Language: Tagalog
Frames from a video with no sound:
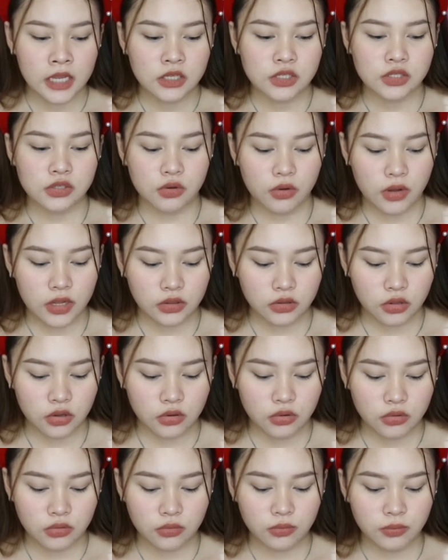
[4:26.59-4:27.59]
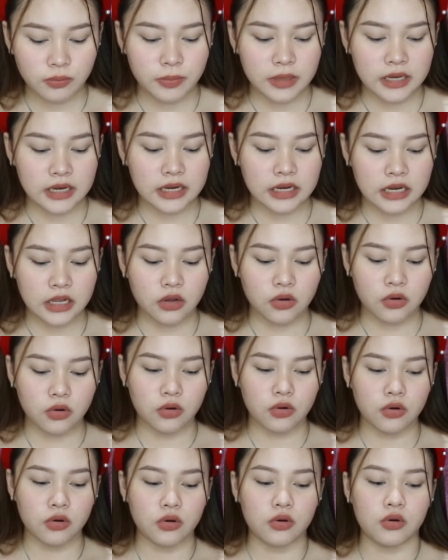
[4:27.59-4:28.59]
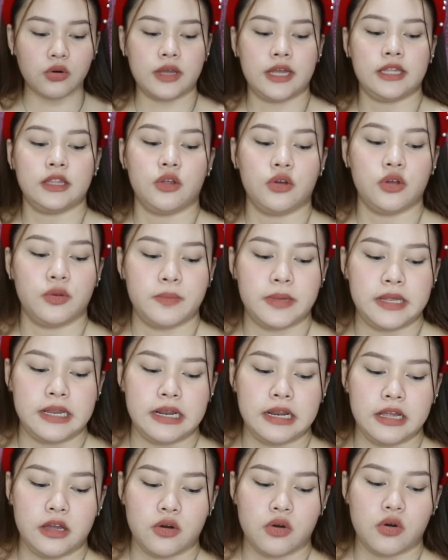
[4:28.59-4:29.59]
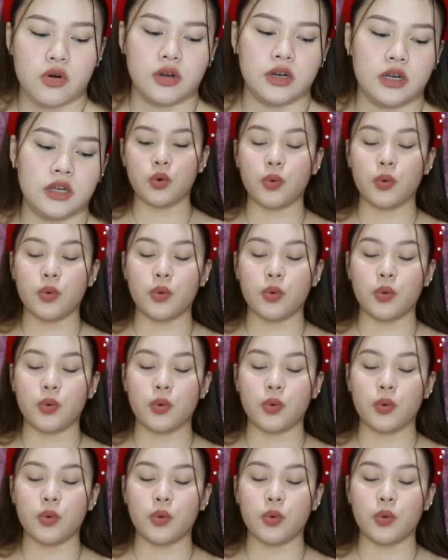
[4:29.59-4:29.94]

So, ito yung binili ko, ito yung binili ko,